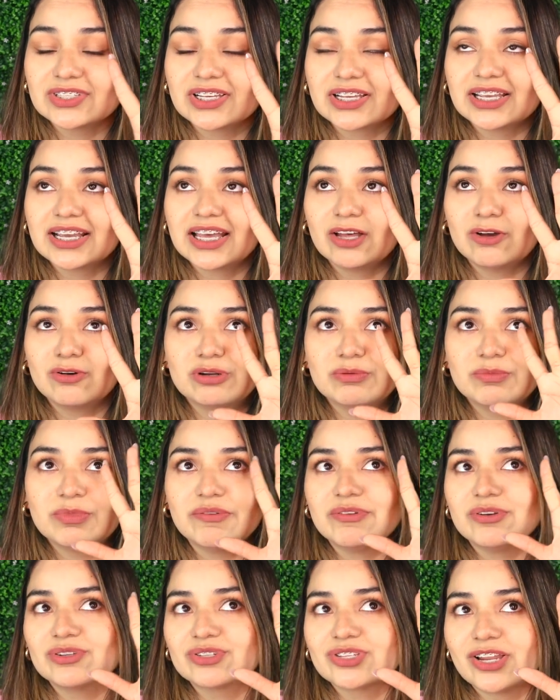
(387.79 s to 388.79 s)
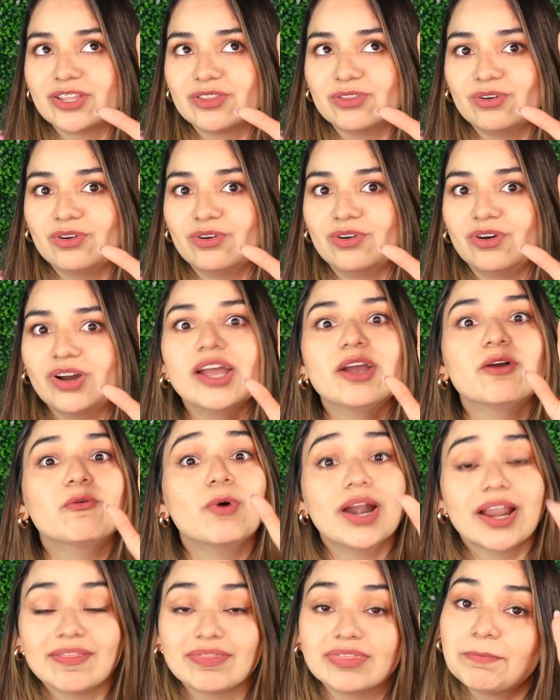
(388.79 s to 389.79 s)
O sea, que cada uno me vino saliendo en
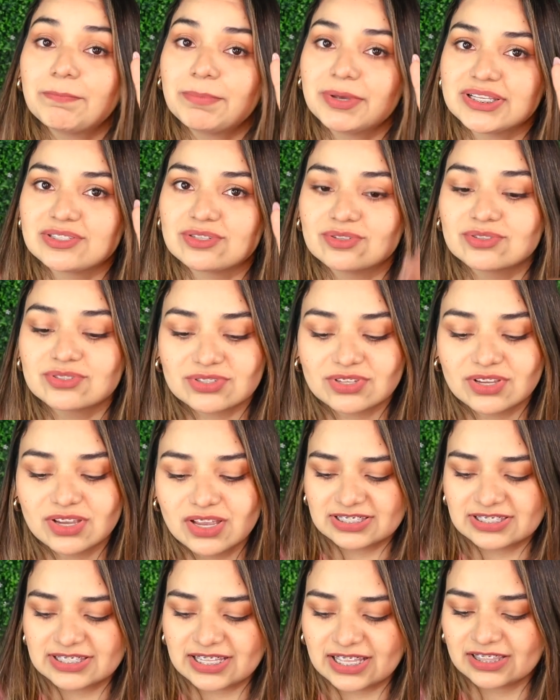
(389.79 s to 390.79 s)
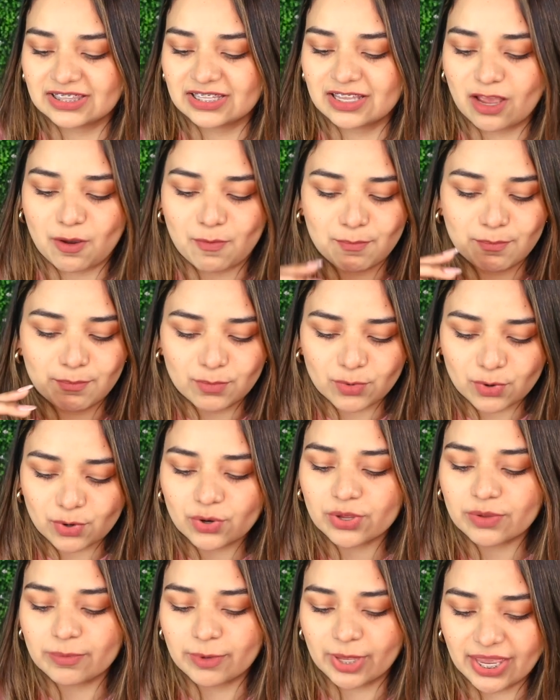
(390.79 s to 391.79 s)
40 pesos. Están
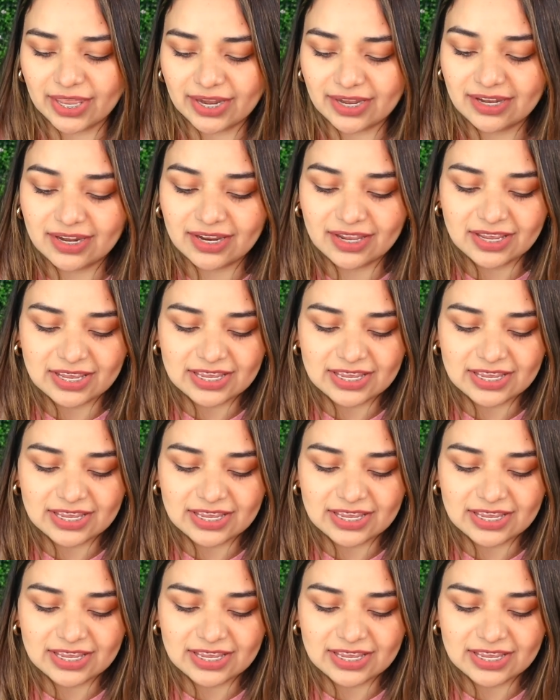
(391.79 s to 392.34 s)
muy bien